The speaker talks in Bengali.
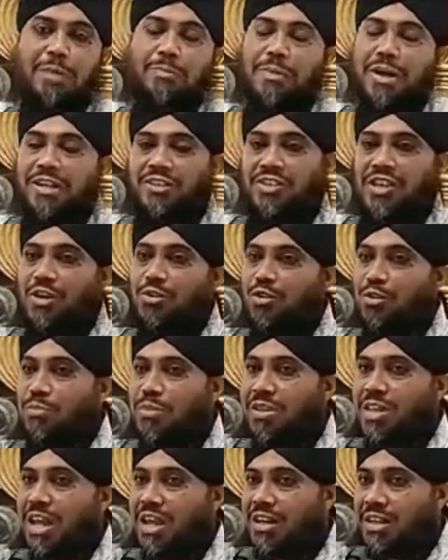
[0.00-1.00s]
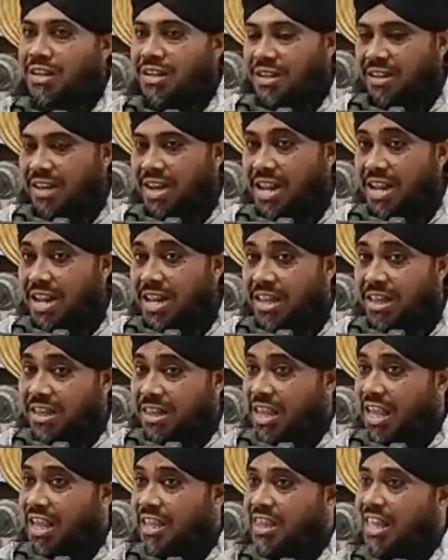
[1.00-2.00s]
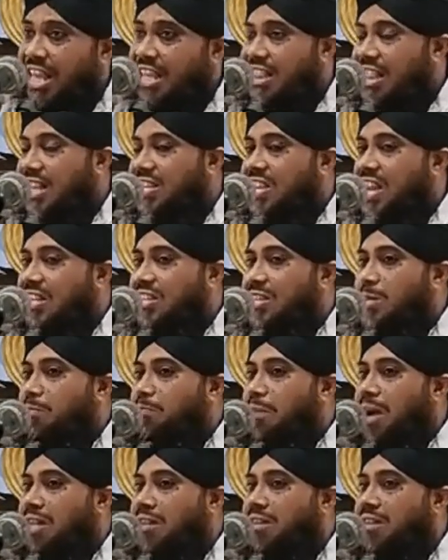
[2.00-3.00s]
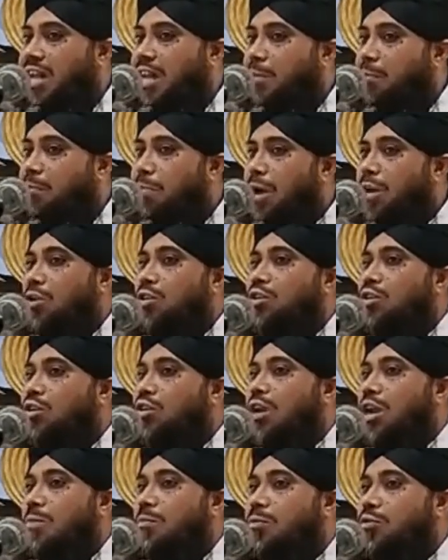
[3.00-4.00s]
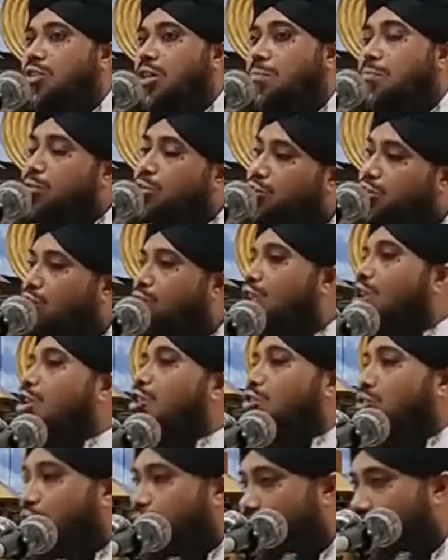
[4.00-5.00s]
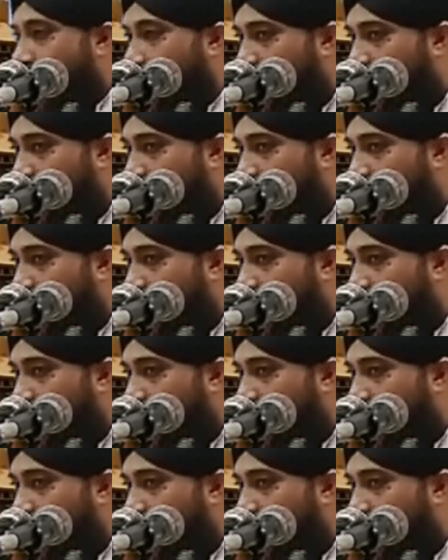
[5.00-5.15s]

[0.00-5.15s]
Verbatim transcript: পাক যে কোনো বিধান দিয়ে দেখতে চান যে বান্দার পালন করার প্রতি প্রস্তুতি কতটুকু